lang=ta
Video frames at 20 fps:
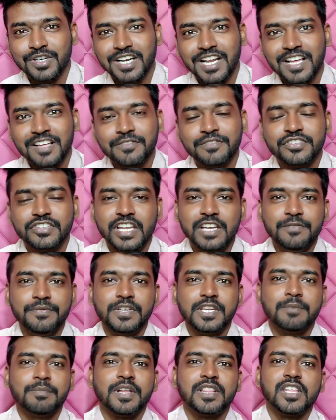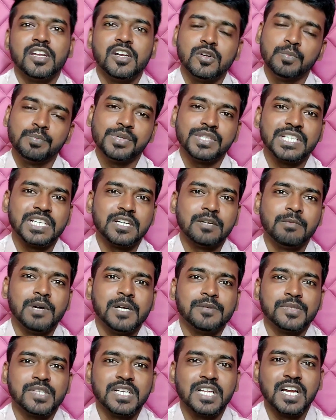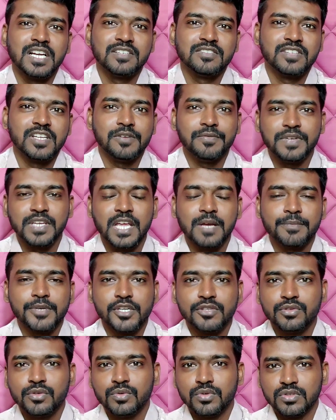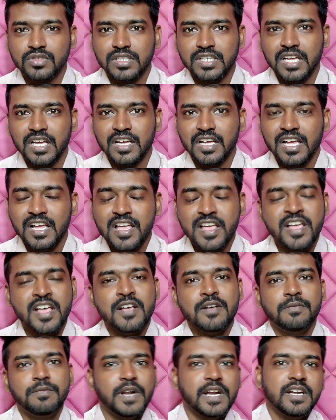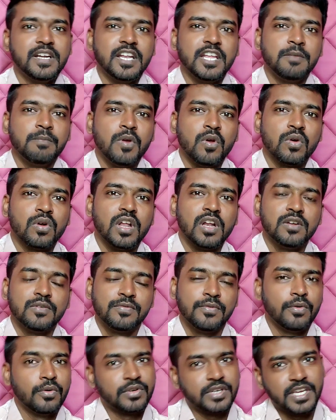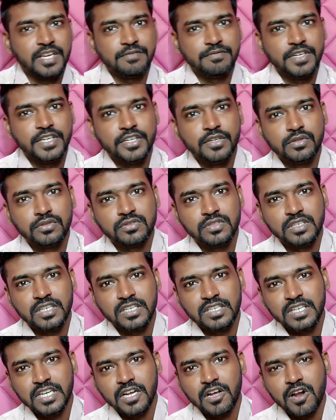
சொல்லலாம் செல்ஃபிக்கு பார்த்தீங்கன்னா முப்பத்தி ரெண்டு மாப்சலுக்கான செல்ஃபி கேமரா வந்து கொடுத்துருக்காங்க ஃப்ரண்ட்லேயுமே அவங்களால ஃபோர் கே வீடியோஸ்ன்றதை